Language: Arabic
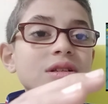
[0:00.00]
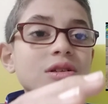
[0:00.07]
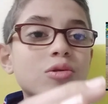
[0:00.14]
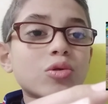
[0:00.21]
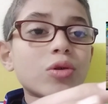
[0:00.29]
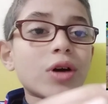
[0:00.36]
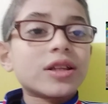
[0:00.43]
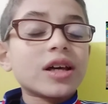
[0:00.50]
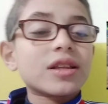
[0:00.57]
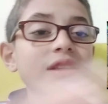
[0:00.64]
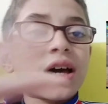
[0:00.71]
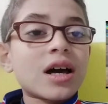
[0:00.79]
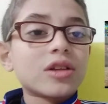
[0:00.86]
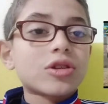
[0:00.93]
كل واحد
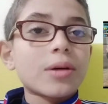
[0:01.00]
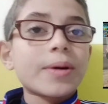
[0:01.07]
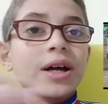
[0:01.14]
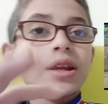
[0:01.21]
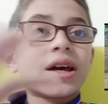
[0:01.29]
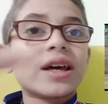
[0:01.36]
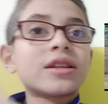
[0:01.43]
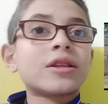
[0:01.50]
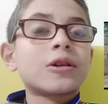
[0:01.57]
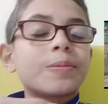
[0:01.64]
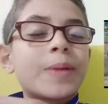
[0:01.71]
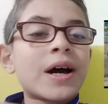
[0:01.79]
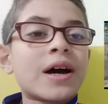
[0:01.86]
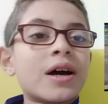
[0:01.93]
هيتنقل طبعا هيقتل
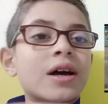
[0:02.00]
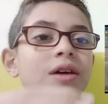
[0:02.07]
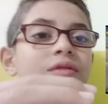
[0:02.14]
بقى